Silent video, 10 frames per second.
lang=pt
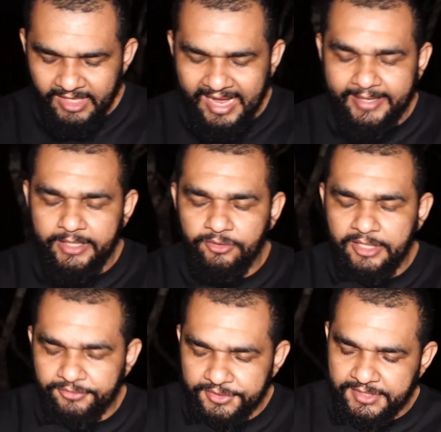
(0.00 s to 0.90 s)
aquilo
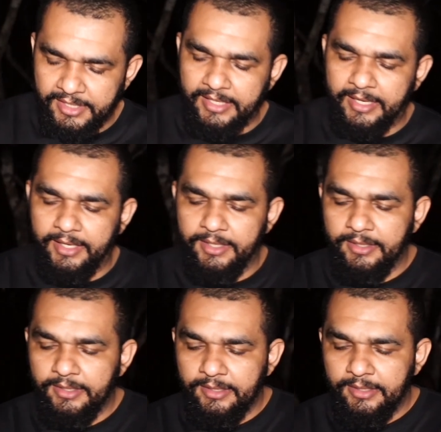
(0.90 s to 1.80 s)
que você quer
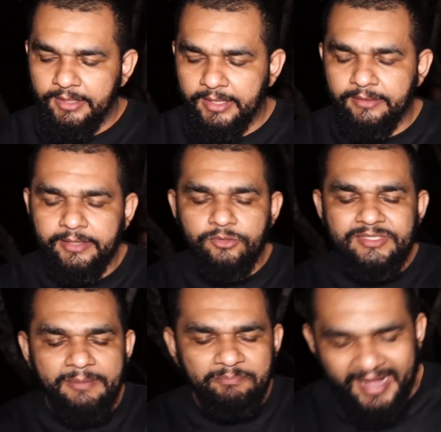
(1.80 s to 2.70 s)
que
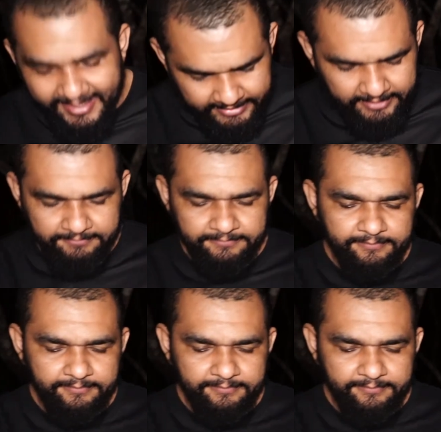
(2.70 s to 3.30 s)
Deus apague,